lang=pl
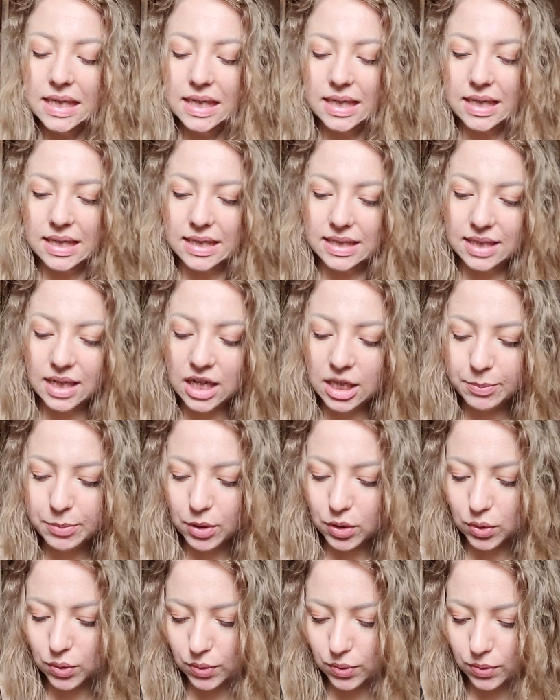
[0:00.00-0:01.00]
E, dalej
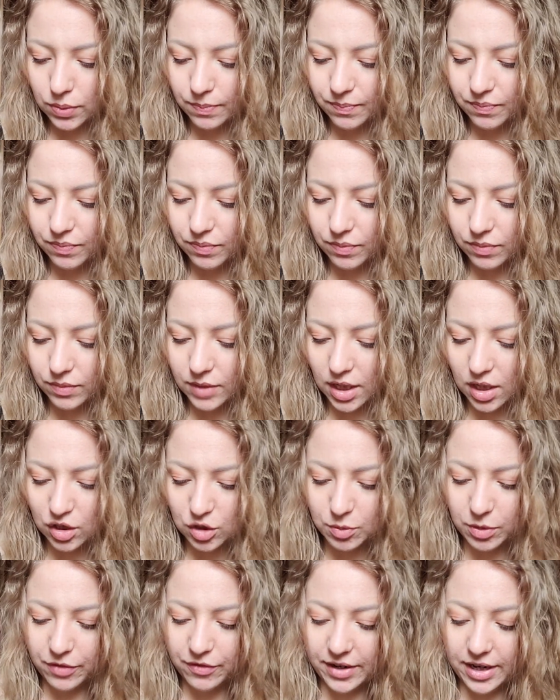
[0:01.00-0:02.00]
Biotuju, mm, Terex
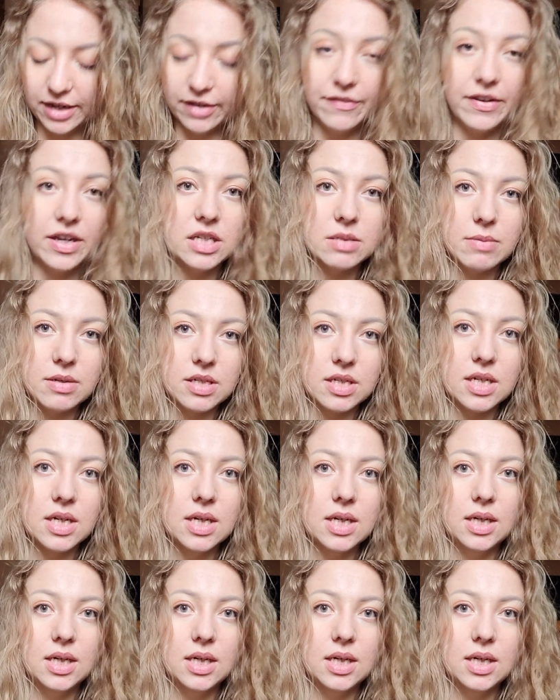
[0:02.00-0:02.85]
Purifying Face Mask.